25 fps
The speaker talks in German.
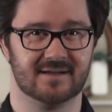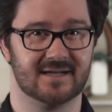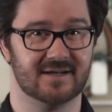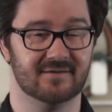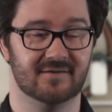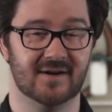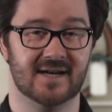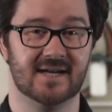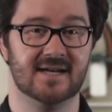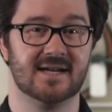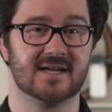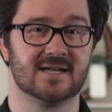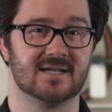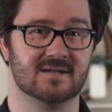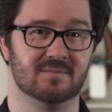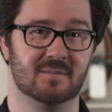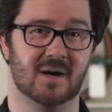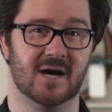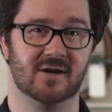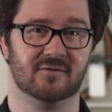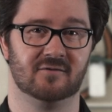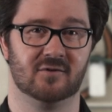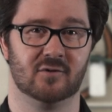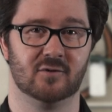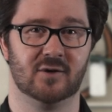die wenig
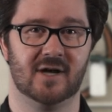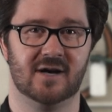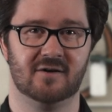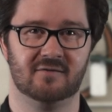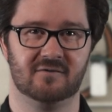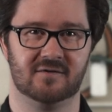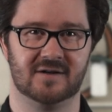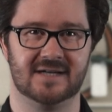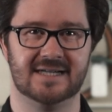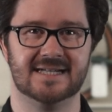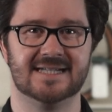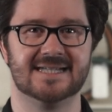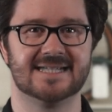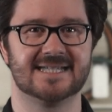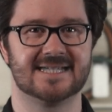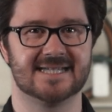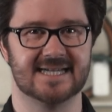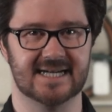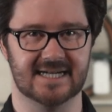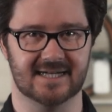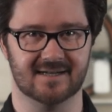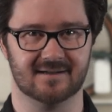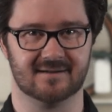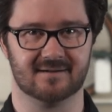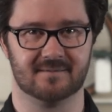smartphone-affin
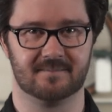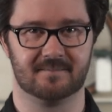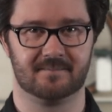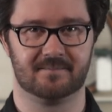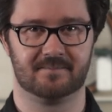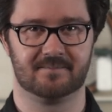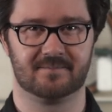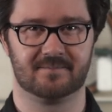sind.